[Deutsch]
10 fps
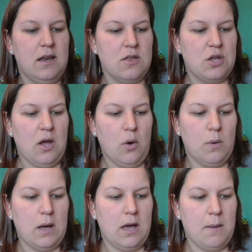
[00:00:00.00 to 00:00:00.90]
Da steht auch
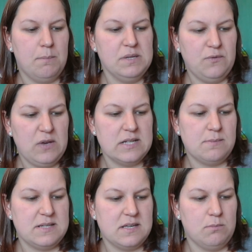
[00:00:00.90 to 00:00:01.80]
ähm, bis
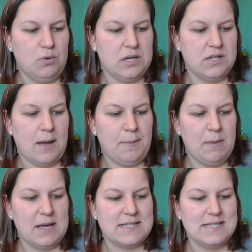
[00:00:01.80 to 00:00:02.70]
24 Monate ab dem
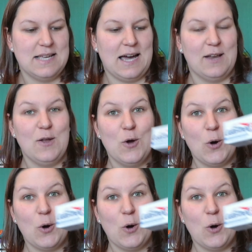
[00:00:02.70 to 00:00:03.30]
ersten Zahn.